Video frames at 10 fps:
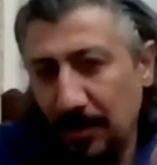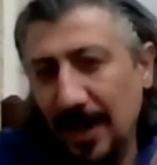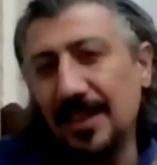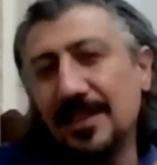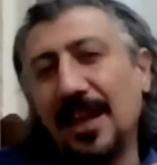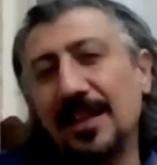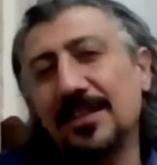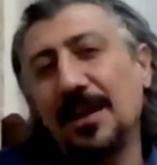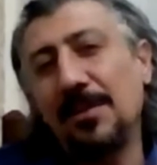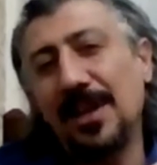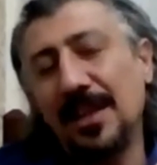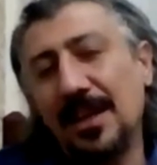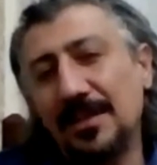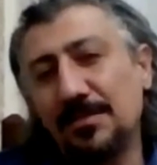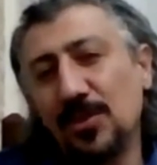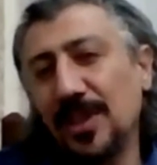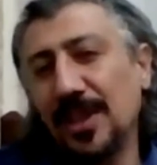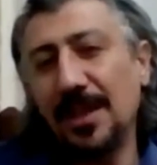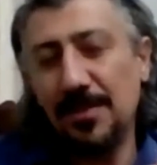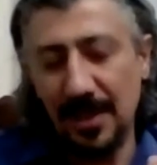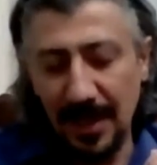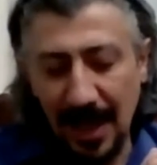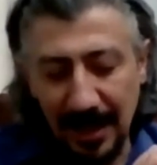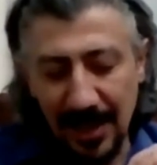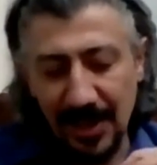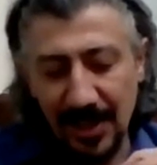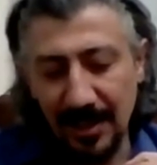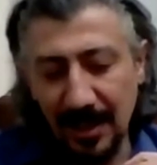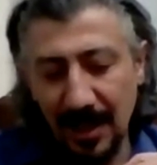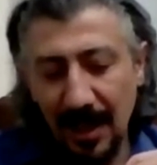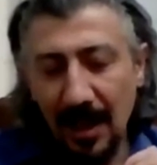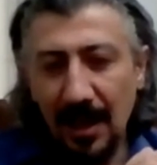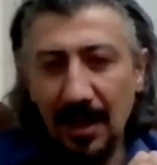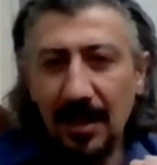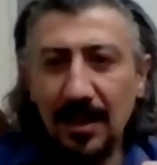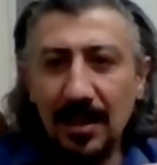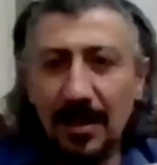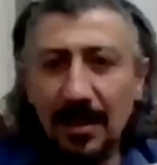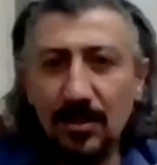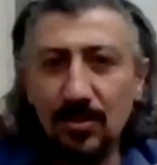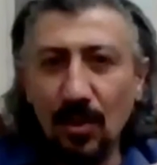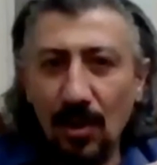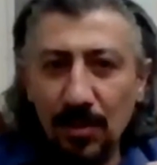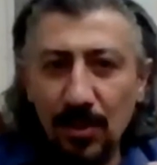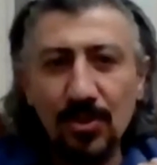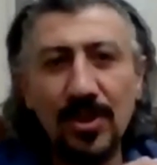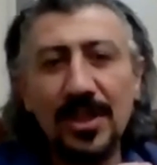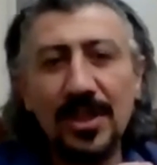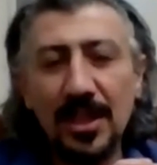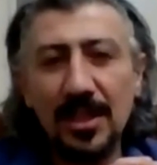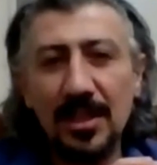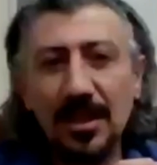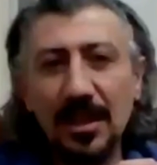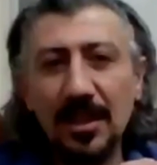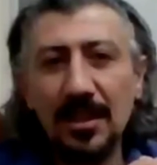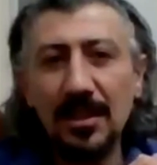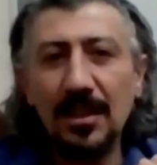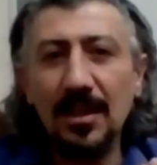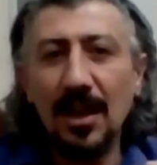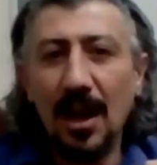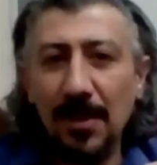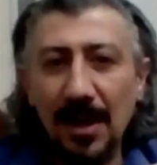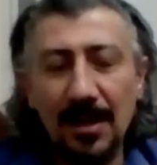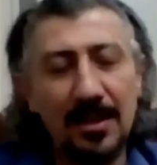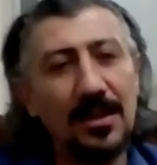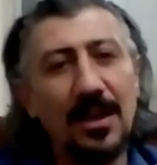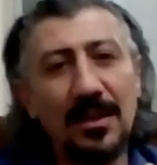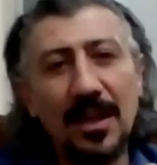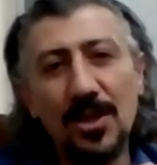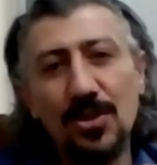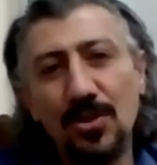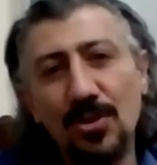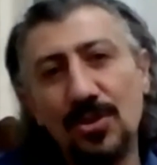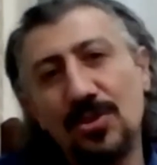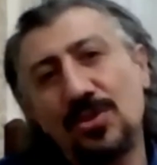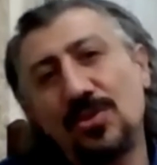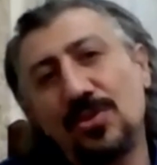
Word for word: belirten tabelalar bunların hepsini yerleştirdik. E, zor bir süreç geçirdik e, ama e, Allah'a şükür e,